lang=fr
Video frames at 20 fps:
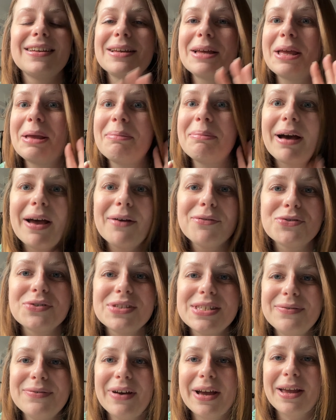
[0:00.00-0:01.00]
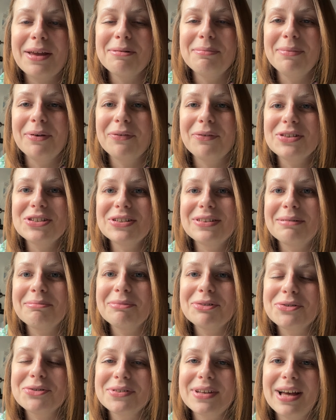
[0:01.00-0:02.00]
Et bref, je divague, mais en fait j'ai
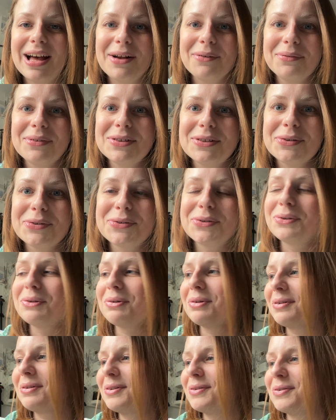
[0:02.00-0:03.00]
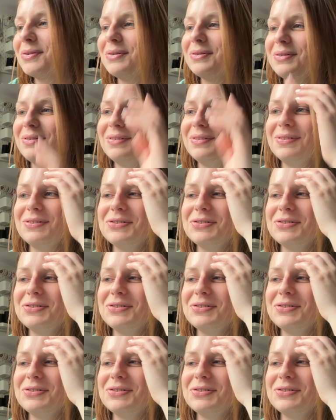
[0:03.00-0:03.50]
tellement de choses à raconter sur ce truc que